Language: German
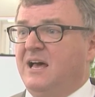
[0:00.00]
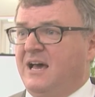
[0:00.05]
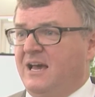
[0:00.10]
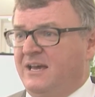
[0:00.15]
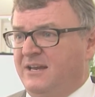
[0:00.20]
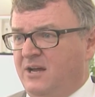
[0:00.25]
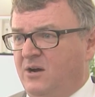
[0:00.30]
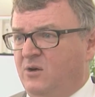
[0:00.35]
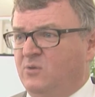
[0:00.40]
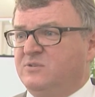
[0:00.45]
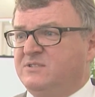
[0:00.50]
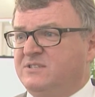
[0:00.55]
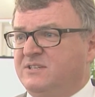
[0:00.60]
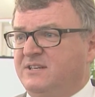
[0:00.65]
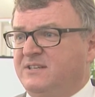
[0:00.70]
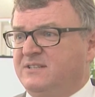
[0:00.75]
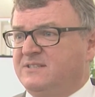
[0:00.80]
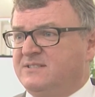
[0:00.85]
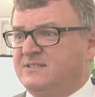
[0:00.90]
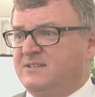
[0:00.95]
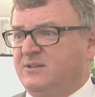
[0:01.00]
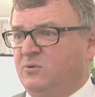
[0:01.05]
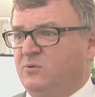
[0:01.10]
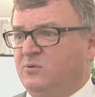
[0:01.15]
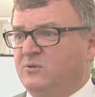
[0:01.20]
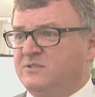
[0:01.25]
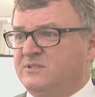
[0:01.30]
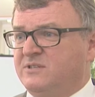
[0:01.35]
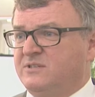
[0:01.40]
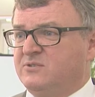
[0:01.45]
ein
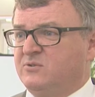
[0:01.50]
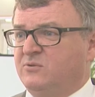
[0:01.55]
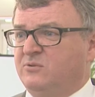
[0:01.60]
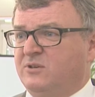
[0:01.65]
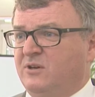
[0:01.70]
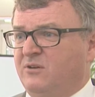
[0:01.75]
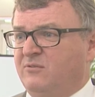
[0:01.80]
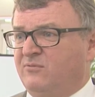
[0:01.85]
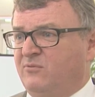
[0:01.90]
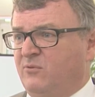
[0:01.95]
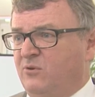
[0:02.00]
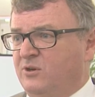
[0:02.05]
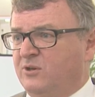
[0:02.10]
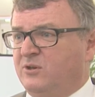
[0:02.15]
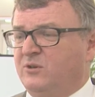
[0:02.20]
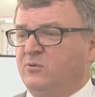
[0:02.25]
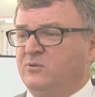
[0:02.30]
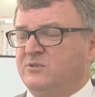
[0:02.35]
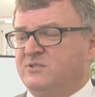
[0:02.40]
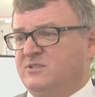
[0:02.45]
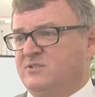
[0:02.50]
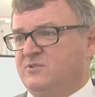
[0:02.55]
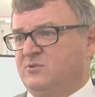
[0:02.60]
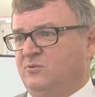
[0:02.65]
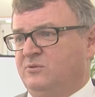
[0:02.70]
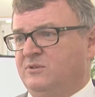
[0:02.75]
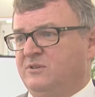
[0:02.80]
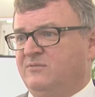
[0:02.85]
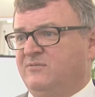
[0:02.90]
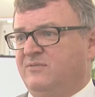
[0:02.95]
aussichtsloses und erfolgloses
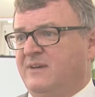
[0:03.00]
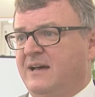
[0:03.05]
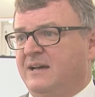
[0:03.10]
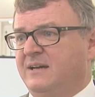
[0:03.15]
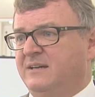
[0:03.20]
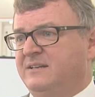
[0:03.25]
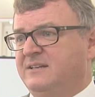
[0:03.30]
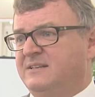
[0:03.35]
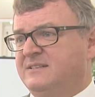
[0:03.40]
Unterfangen,